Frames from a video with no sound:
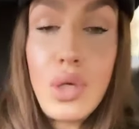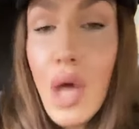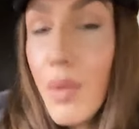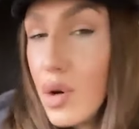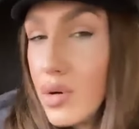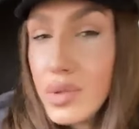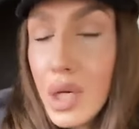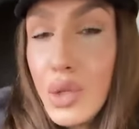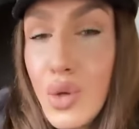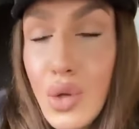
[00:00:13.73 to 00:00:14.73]
Я могу вам
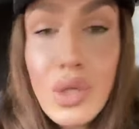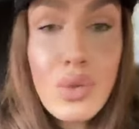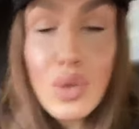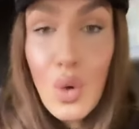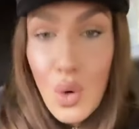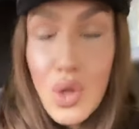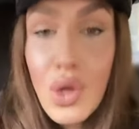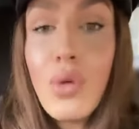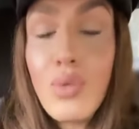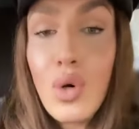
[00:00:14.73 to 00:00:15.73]
сказать, что я сегодня
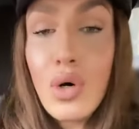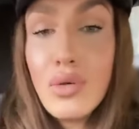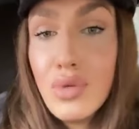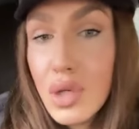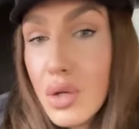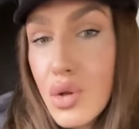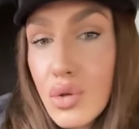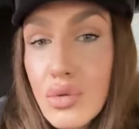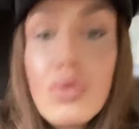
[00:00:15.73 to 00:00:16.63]
очень неплохо выгляжу.